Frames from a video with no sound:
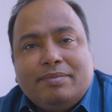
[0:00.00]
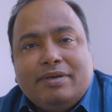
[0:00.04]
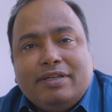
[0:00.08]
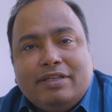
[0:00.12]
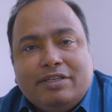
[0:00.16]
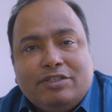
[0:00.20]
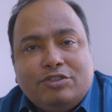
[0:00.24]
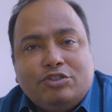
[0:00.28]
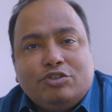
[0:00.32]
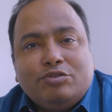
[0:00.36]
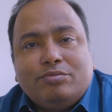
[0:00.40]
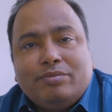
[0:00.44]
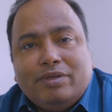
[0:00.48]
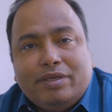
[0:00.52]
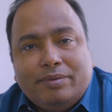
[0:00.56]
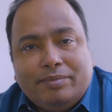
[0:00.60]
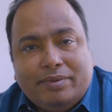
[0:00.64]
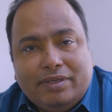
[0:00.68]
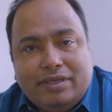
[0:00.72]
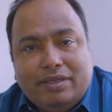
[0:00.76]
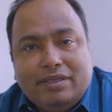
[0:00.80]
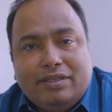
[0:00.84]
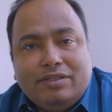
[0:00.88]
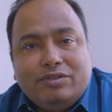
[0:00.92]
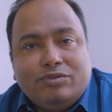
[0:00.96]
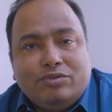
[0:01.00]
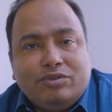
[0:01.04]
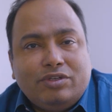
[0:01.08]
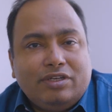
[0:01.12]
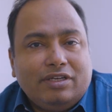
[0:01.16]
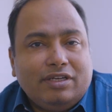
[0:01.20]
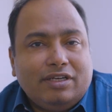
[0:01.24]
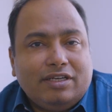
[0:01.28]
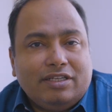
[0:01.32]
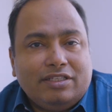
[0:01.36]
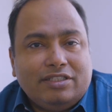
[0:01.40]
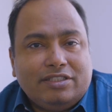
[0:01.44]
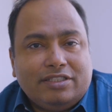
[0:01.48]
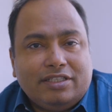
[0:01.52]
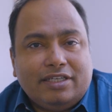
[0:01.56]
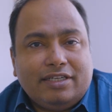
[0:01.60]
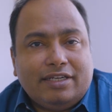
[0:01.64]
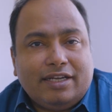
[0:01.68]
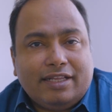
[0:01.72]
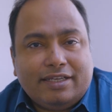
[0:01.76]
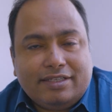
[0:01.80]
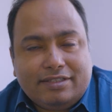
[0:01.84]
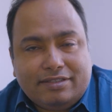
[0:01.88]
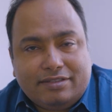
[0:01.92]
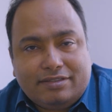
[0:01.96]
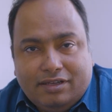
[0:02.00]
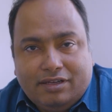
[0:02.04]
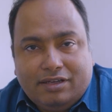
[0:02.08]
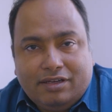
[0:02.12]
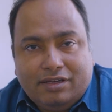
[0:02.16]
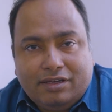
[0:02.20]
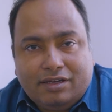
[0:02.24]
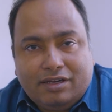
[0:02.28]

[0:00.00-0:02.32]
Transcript: मरीजों में भी यूरिन कल्चर टेस्ट